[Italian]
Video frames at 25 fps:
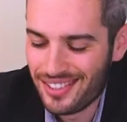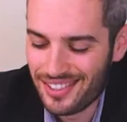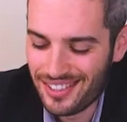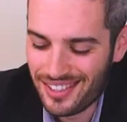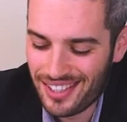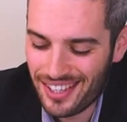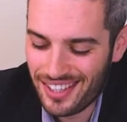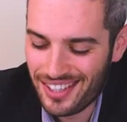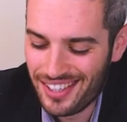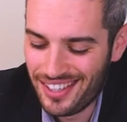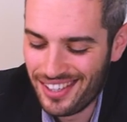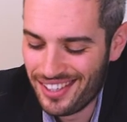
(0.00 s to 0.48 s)

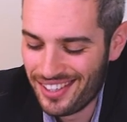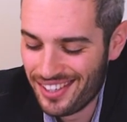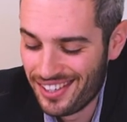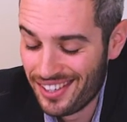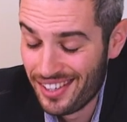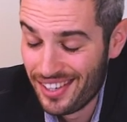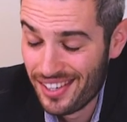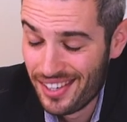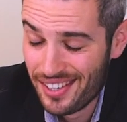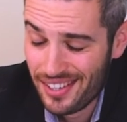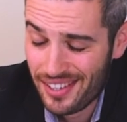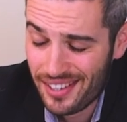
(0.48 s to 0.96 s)
Sai,
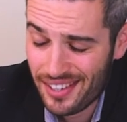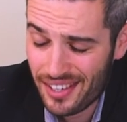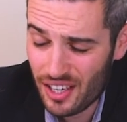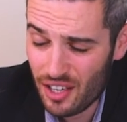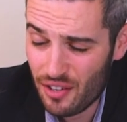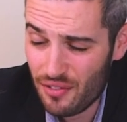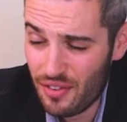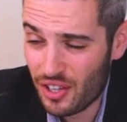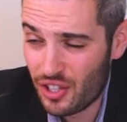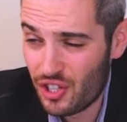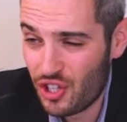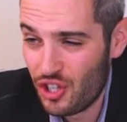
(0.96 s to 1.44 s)

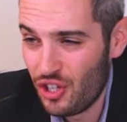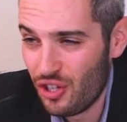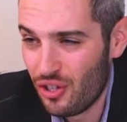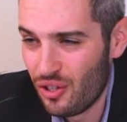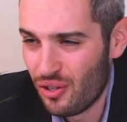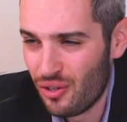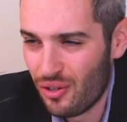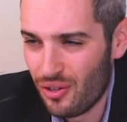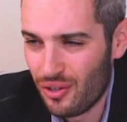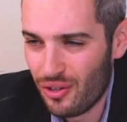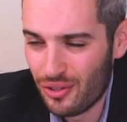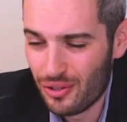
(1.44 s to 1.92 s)
il
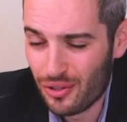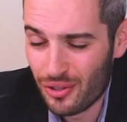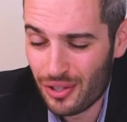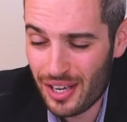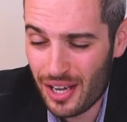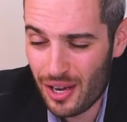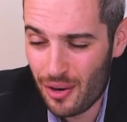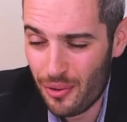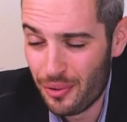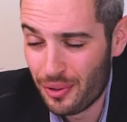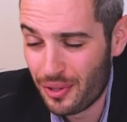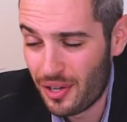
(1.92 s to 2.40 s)
vaccino non
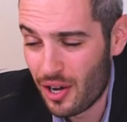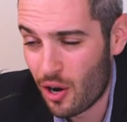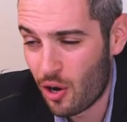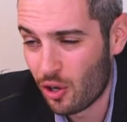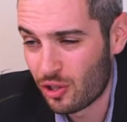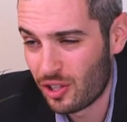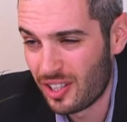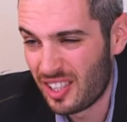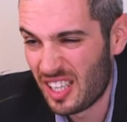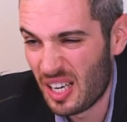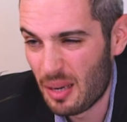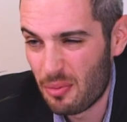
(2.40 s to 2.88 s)
è l'unica
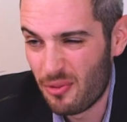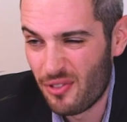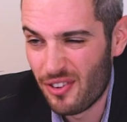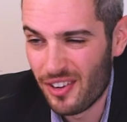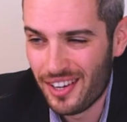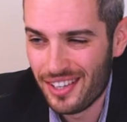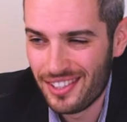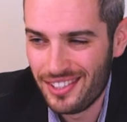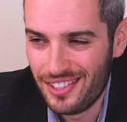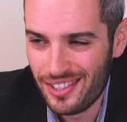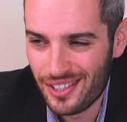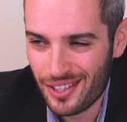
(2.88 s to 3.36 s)
cosa della
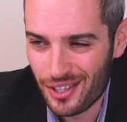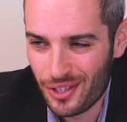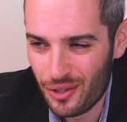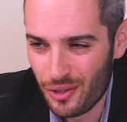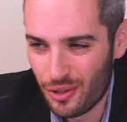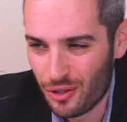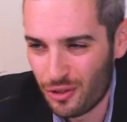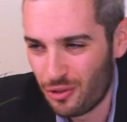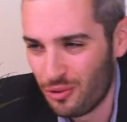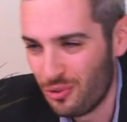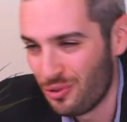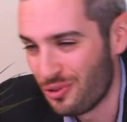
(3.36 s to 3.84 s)
Pfizer che
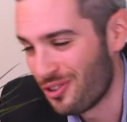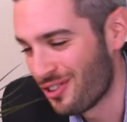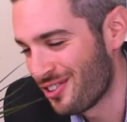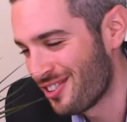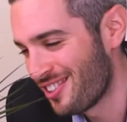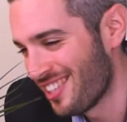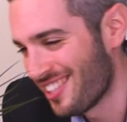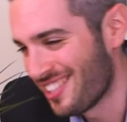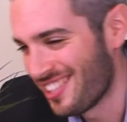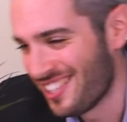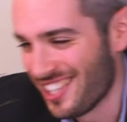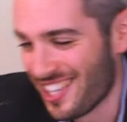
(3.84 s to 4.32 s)
ho assunto
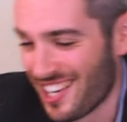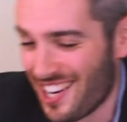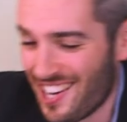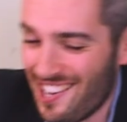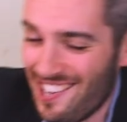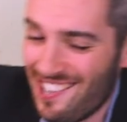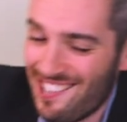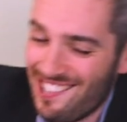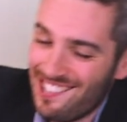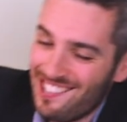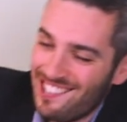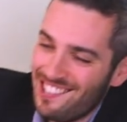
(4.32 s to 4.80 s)
stasera.
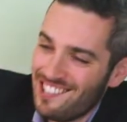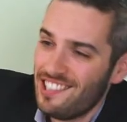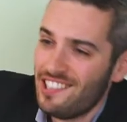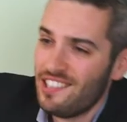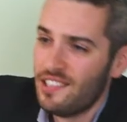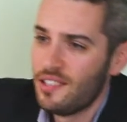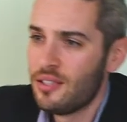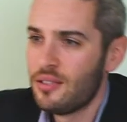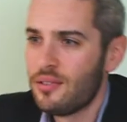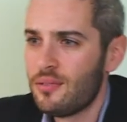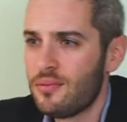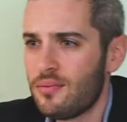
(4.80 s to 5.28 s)

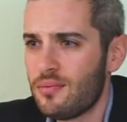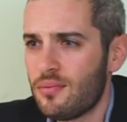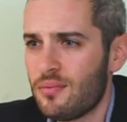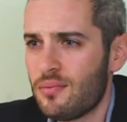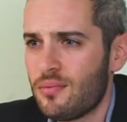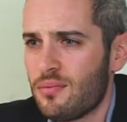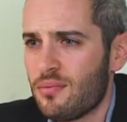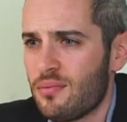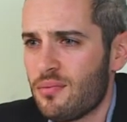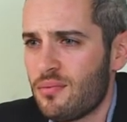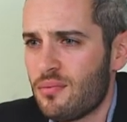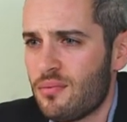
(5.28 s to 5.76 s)

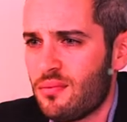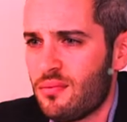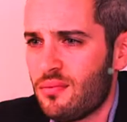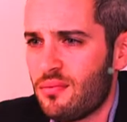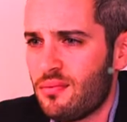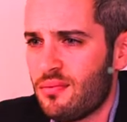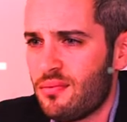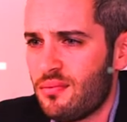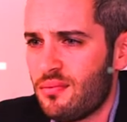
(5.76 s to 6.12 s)
Maiale!